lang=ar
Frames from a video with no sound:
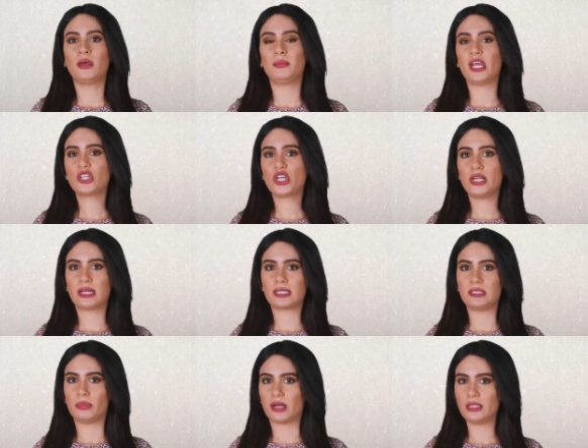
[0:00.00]
من أشهر
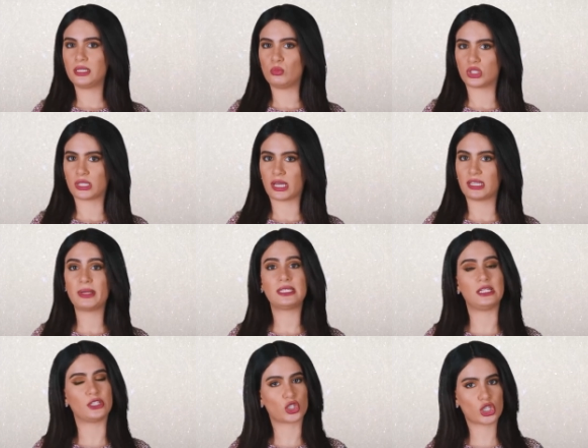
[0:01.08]
الاختبارات
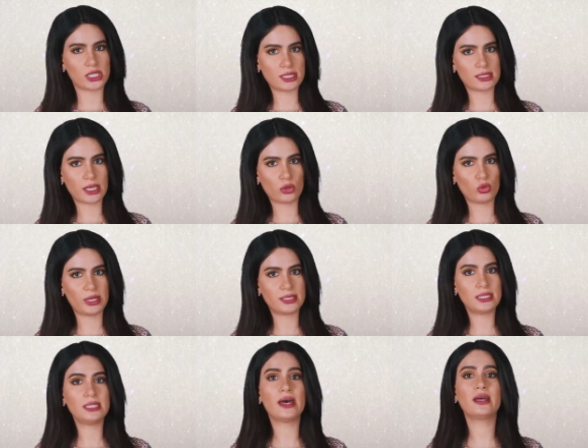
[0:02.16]
المستخدمة لتشخيص
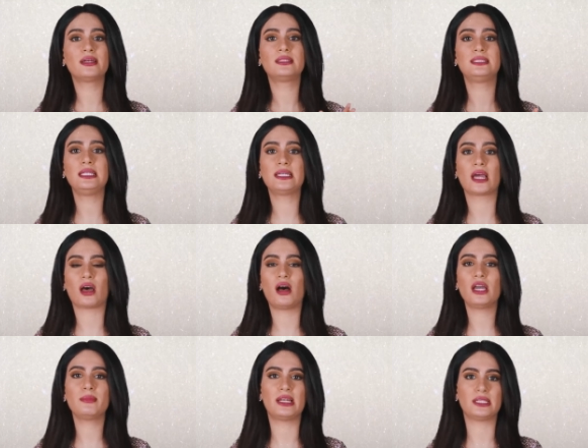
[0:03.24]
السيكوباتية تلك القائمة